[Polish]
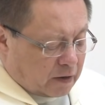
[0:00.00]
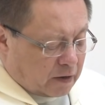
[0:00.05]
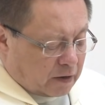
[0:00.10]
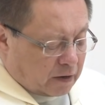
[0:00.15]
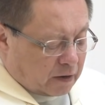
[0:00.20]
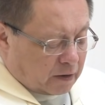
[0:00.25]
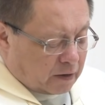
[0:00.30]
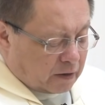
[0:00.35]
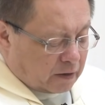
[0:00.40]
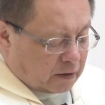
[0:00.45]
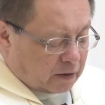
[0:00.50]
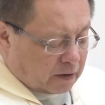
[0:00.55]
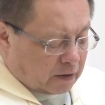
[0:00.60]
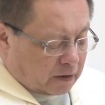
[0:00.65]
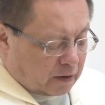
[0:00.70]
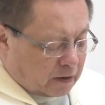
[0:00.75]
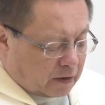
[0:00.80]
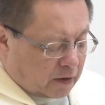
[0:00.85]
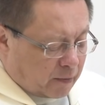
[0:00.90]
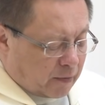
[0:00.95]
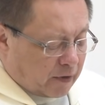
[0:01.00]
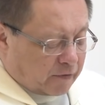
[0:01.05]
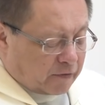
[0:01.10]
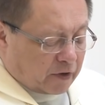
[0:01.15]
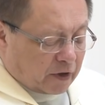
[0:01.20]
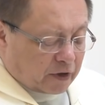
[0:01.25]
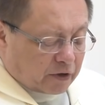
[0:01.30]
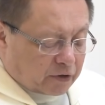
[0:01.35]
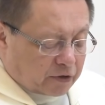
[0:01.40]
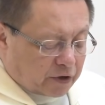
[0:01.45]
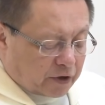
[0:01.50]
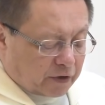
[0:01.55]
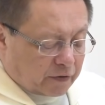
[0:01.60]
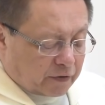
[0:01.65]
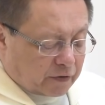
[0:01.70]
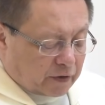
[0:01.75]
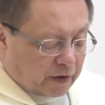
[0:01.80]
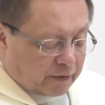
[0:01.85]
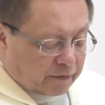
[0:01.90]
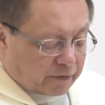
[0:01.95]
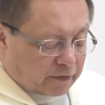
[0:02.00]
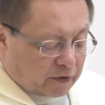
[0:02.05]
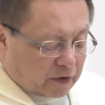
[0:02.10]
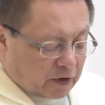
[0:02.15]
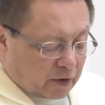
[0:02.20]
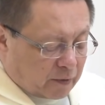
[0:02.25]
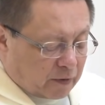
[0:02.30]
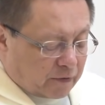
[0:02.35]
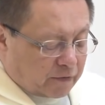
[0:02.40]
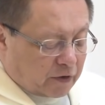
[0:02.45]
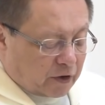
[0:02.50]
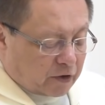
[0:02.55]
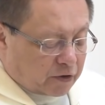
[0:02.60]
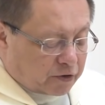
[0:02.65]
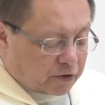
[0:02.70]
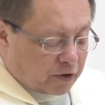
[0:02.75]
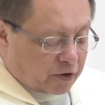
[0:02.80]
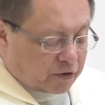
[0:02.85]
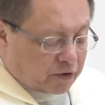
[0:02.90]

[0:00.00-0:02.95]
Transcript: y, nie ma większej stawki, nie ma większej